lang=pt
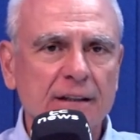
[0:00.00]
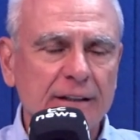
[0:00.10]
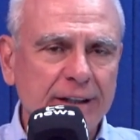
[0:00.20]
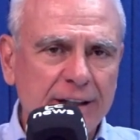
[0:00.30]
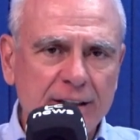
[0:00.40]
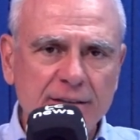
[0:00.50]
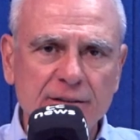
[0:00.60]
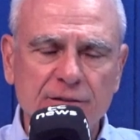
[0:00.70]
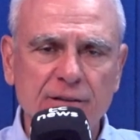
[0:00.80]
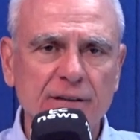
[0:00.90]

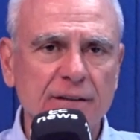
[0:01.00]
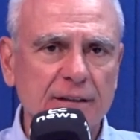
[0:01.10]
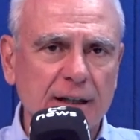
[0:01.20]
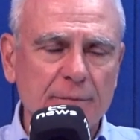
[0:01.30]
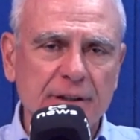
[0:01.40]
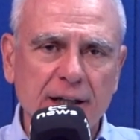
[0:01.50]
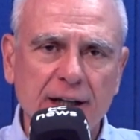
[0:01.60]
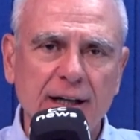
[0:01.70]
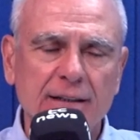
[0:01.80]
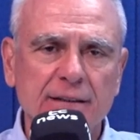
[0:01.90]
redes de
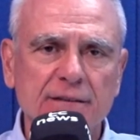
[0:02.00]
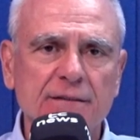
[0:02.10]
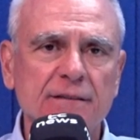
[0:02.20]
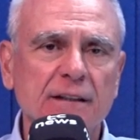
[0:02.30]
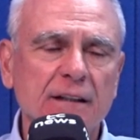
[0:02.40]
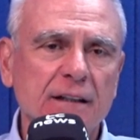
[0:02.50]
cabeadas,